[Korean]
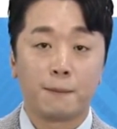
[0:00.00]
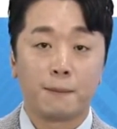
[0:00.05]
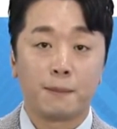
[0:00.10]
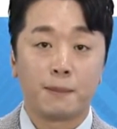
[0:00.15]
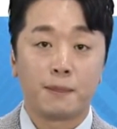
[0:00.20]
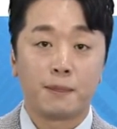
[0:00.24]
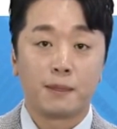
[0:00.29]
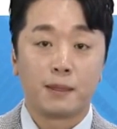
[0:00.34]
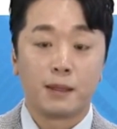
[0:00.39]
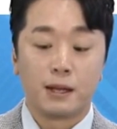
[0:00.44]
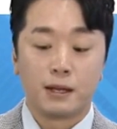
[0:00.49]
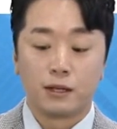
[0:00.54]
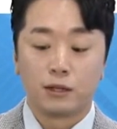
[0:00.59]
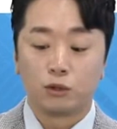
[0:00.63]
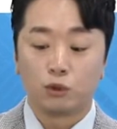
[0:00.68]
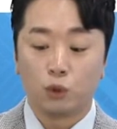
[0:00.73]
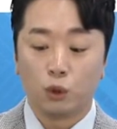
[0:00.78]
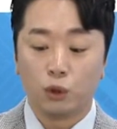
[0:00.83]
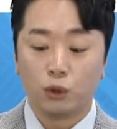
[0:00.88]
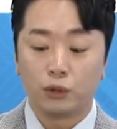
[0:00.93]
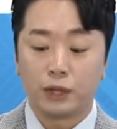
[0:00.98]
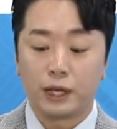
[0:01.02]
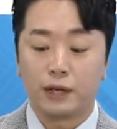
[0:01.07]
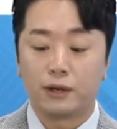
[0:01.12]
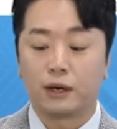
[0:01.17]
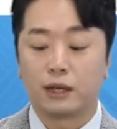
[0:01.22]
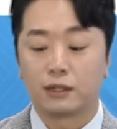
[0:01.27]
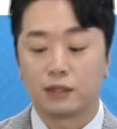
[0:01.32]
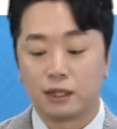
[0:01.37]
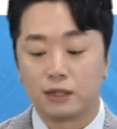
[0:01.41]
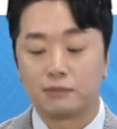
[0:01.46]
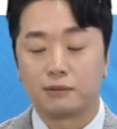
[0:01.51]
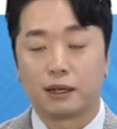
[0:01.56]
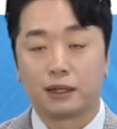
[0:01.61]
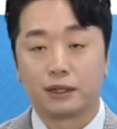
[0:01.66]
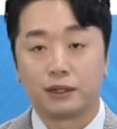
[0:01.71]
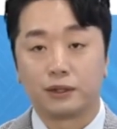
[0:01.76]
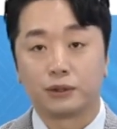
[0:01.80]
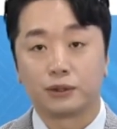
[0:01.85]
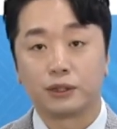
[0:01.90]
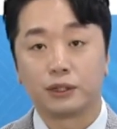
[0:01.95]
그렇죠. 또 내려간다는 말이에요.